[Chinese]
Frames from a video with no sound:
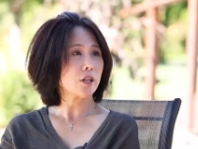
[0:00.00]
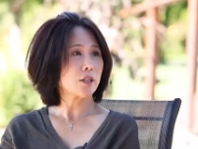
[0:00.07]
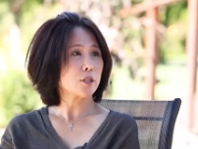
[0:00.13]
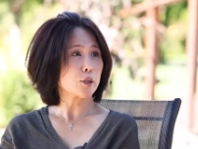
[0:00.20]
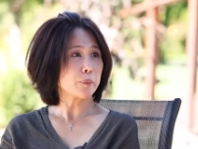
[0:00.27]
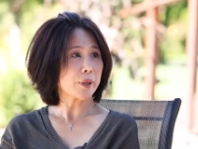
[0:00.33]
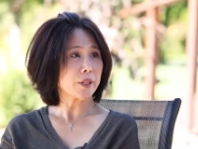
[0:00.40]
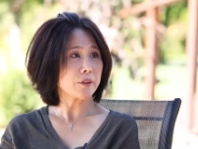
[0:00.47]
呃
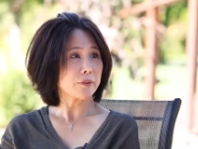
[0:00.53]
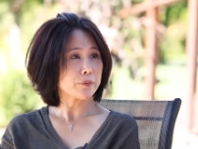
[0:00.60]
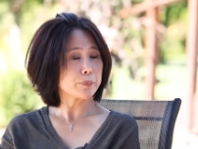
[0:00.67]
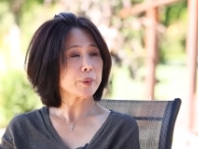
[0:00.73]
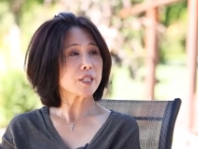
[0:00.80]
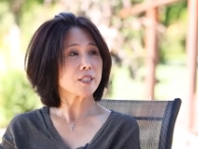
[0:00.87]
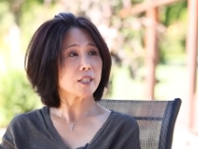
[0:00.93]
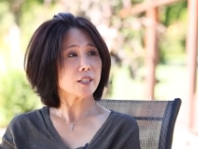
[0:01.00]
紫贝的
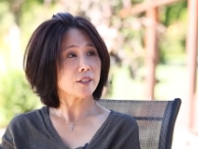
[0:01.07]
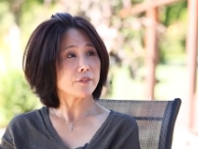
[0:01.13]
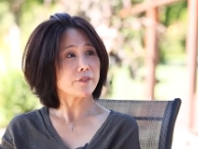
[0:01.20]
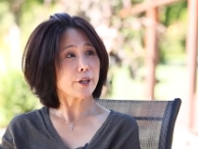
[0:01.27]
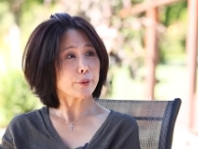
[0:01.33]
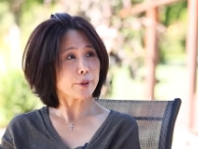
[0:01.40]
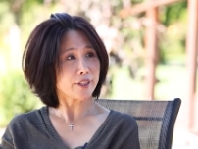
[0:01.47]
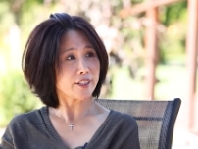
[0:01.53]
BC 的
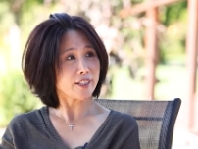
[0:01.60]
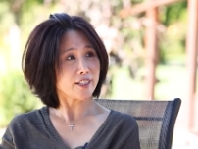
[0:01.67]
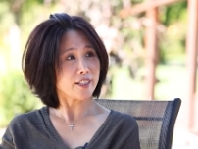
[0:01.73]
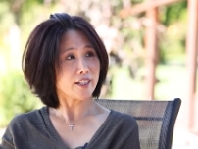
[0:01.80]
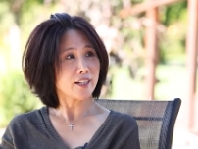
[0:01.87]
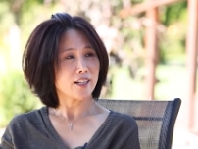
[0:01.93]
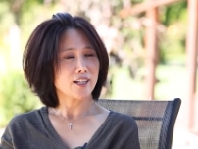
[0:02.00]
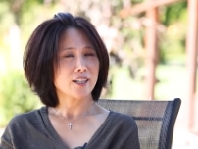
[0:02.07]
发源
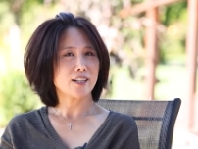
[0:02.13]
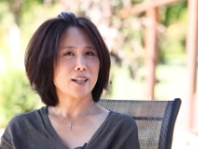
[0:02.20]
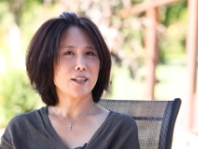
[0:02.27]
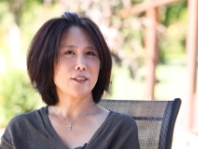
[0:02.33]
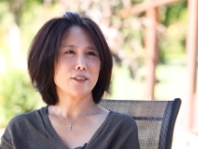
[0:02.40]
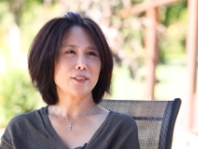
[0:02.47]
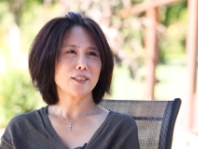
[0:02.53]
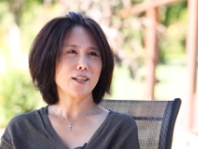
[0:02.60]
地，然
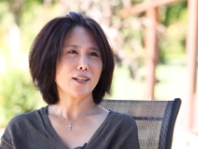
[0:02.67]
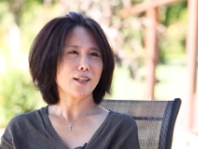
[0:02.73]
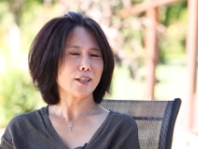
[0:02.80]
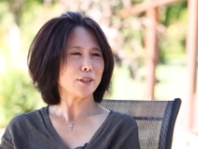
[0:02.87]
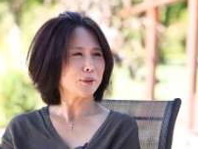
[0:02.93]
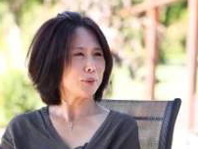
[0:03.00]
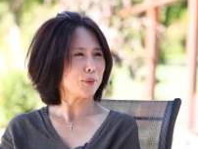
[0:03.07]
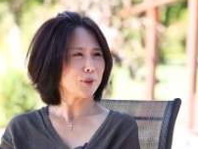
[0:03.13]
后那儿
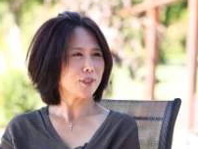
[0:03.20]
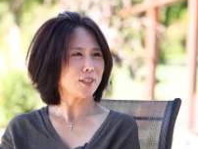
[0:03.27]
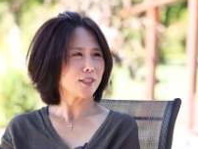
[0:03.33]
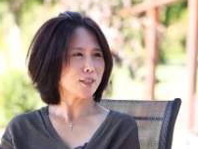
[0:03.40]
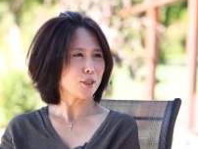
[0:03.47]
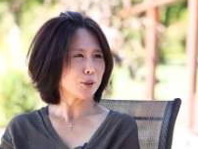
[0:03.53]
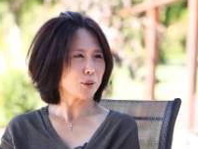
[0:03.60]
很多的艺